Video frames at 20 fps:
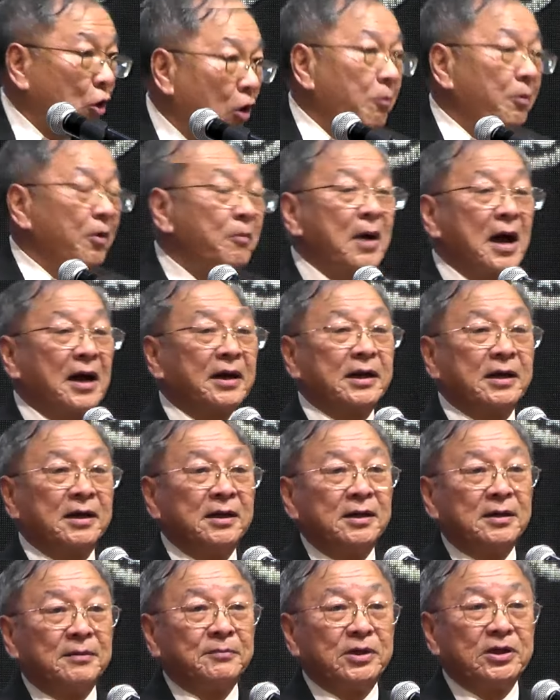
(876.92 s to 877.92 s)
ออกมาเนี่ย
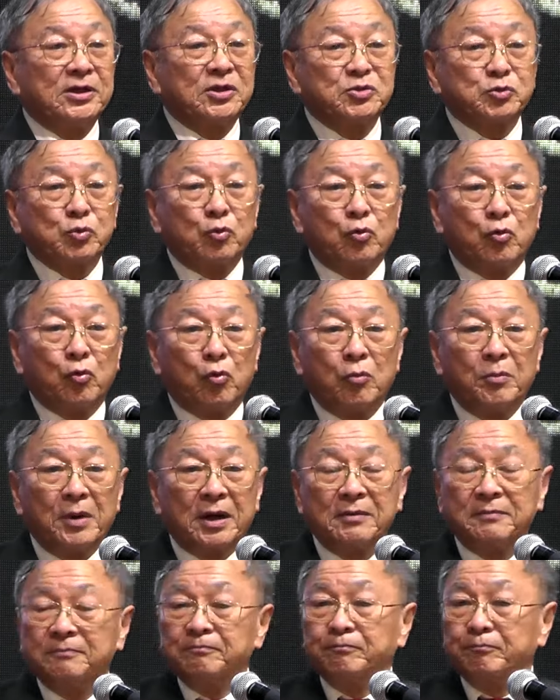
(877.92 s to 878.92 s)
พระเยซูโหมัน
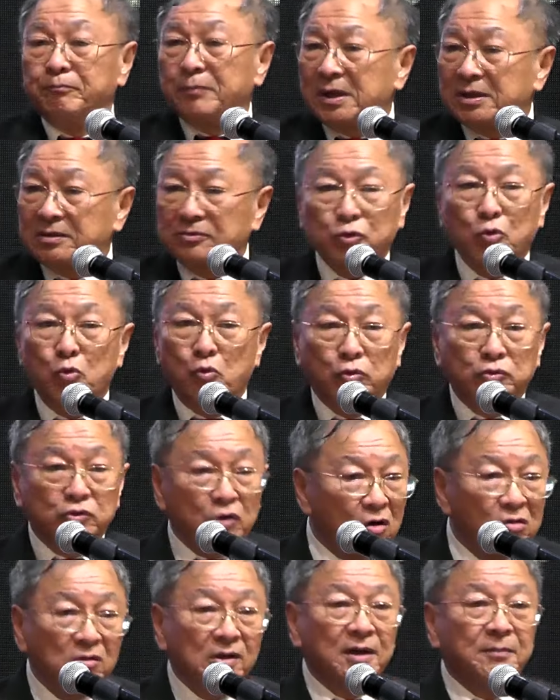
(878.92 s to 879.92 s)
มันถูกต้อ
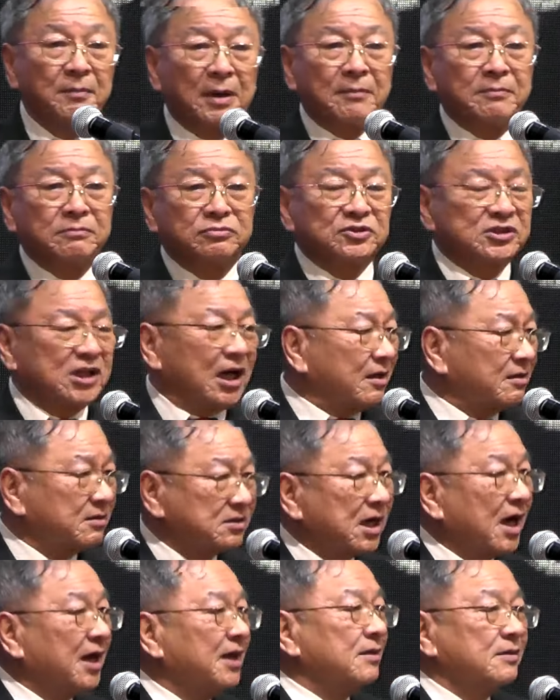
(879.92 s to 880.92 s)
งเลยมันชัด
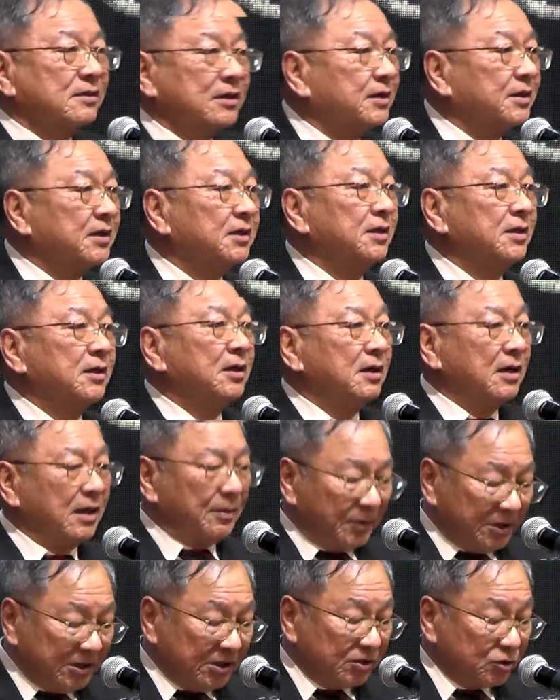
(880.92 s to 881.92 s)
ใช่เลย และพ
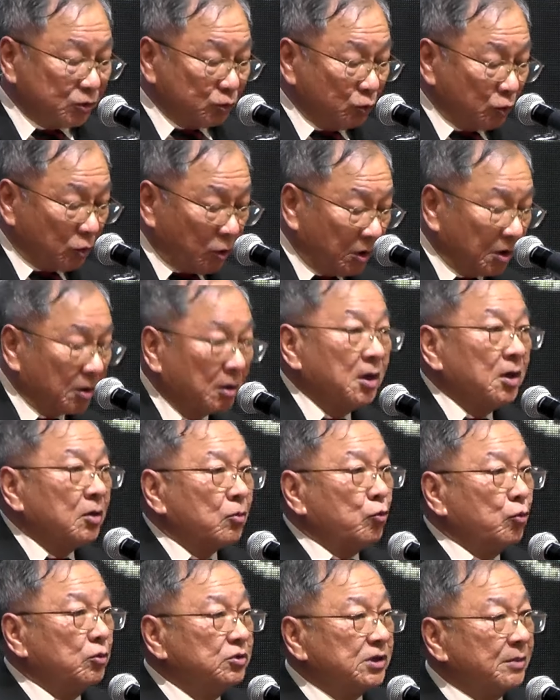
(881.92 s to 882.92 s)
ระเยซูก็
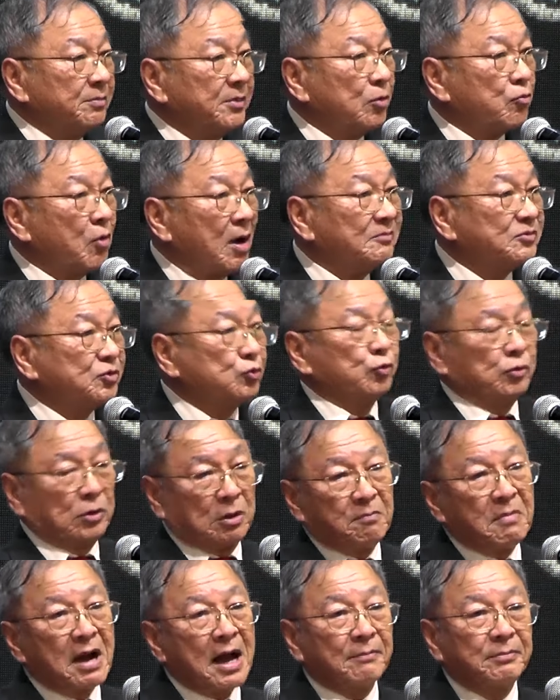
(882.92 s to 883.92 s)
คุณจะมีความสุขอย่า
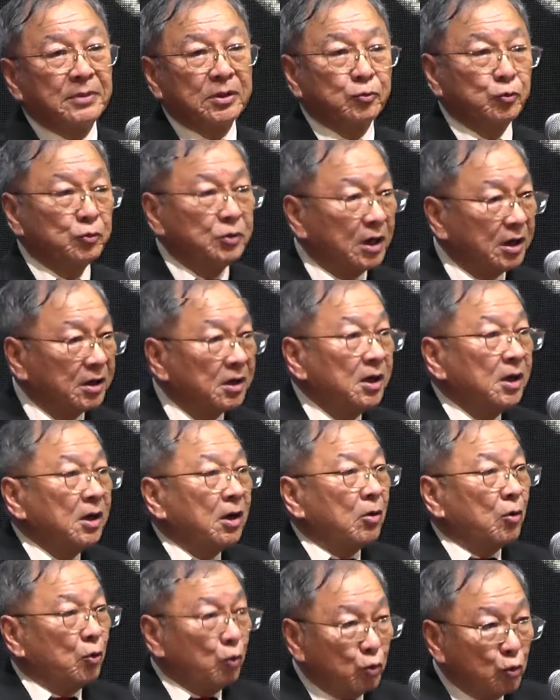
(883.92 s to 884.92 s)
งมาก เมื่อคุณได้
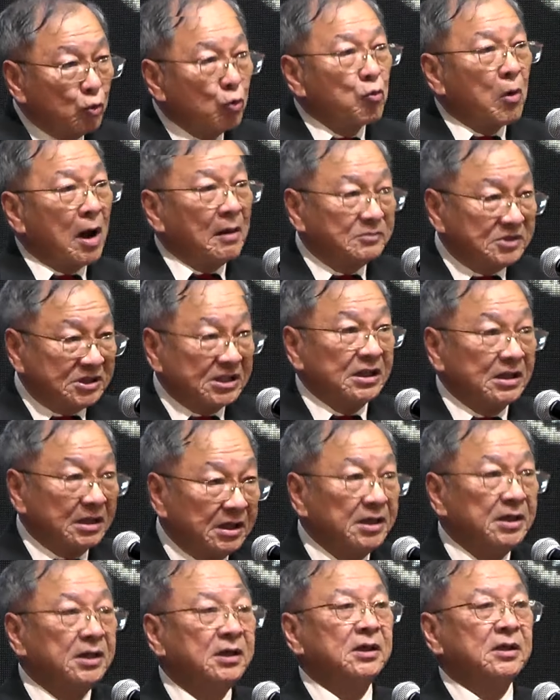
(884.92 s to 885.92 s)
รู้ความจริง
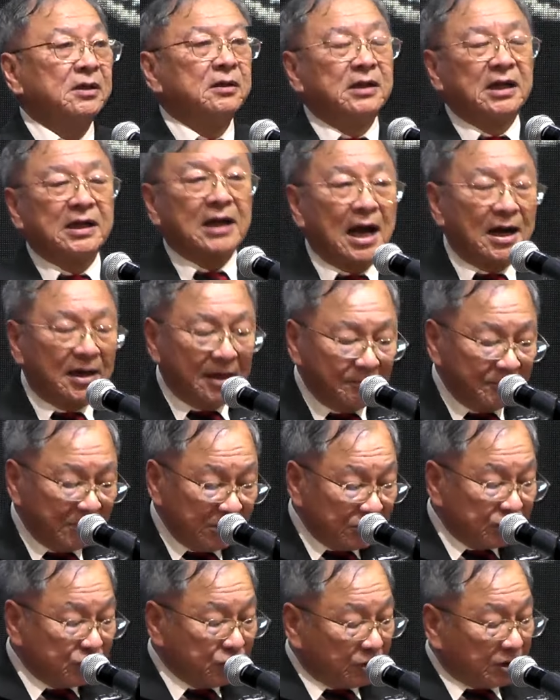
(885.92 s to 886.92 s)
นี้ในการดำเนิน
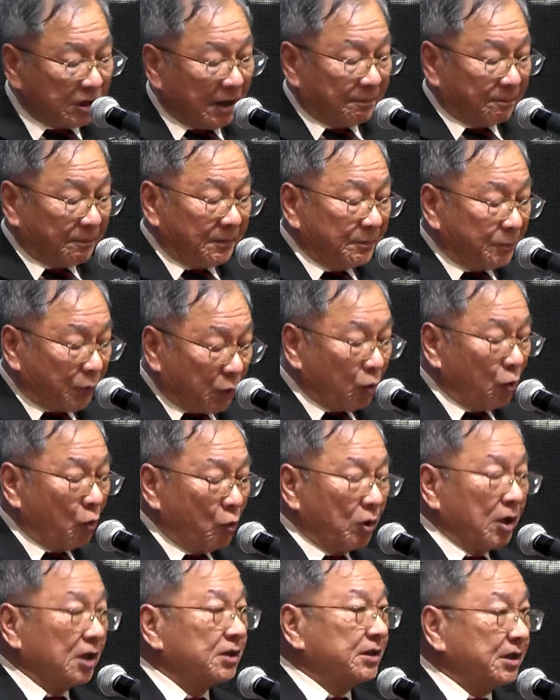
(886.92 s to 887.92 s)
ชุดกับพระองค์
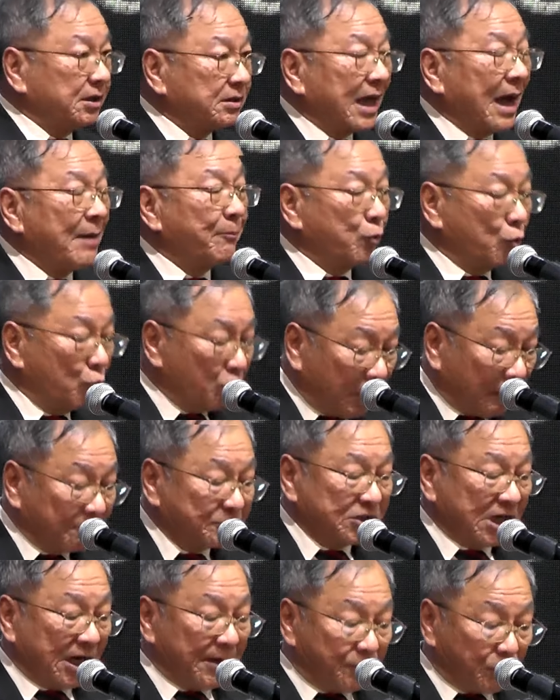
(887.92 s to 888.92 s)
และติดตามพระองค์รับ
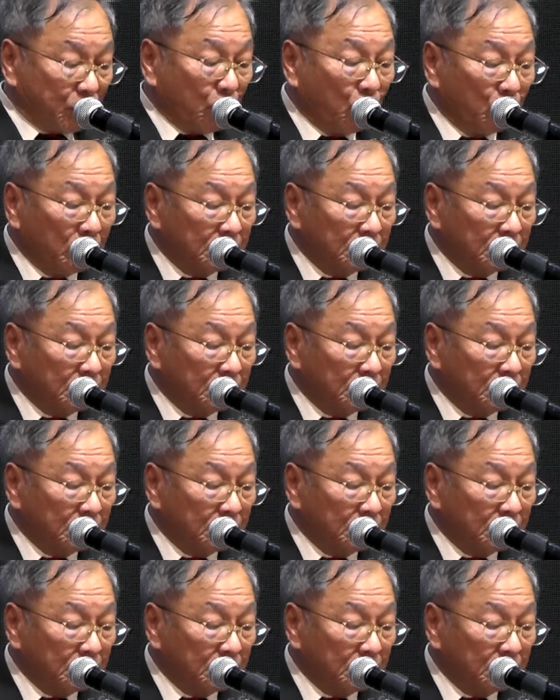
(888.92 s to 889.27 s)
ใช้พระองค์